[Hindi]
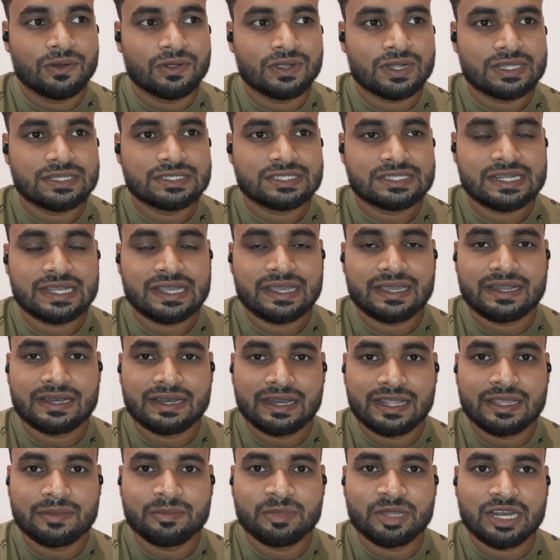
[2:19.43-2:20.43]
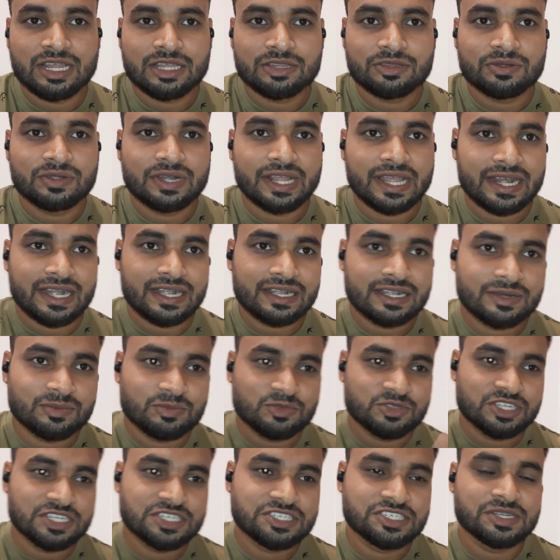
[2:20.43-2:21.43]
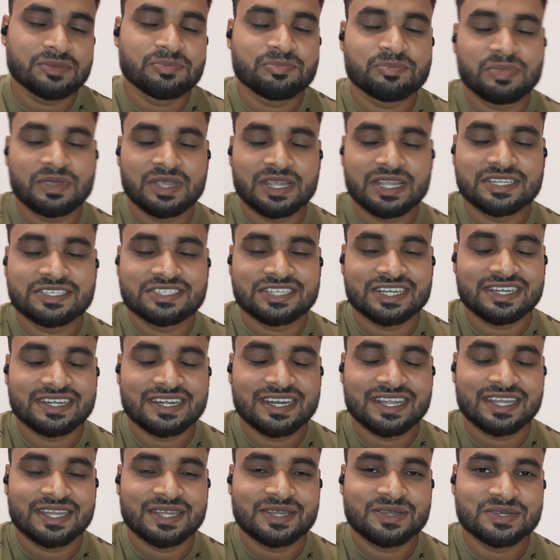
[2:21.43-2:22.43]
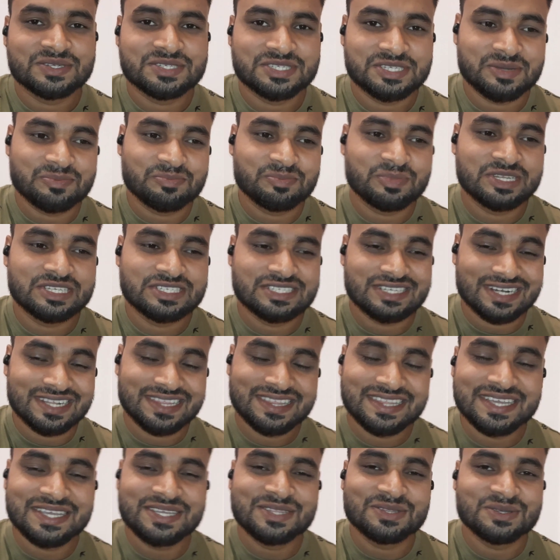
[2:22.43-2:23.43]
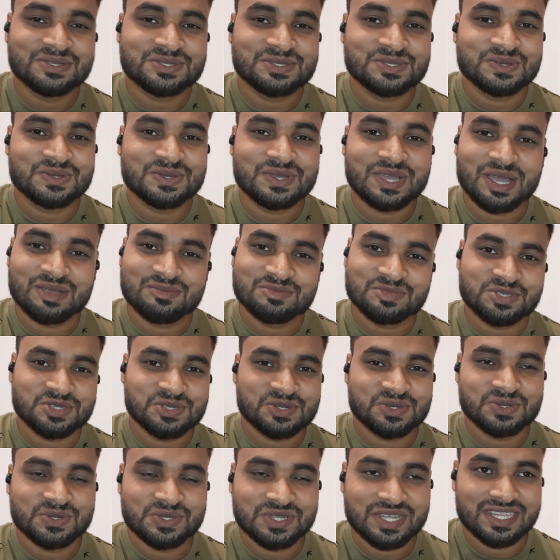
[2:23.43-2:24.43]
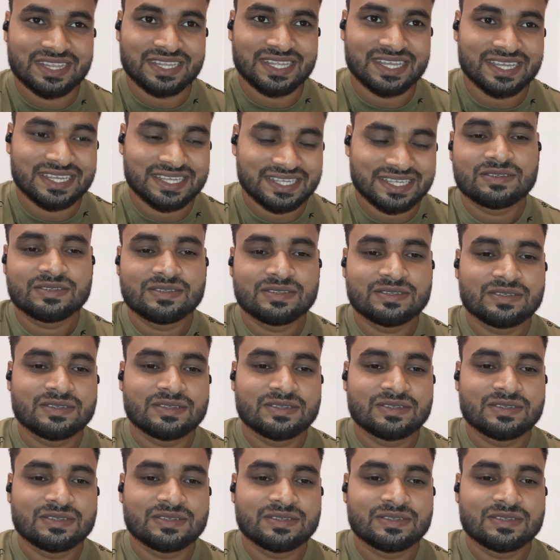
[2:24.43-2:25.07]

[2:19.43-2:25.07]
होटल स्टे अगर नहीं मिला तो डायरेक्ट मुझे शिप पे चढ़ना है और शिप पे चढ़ते ही दोस्तों काम शुरू हो जाता है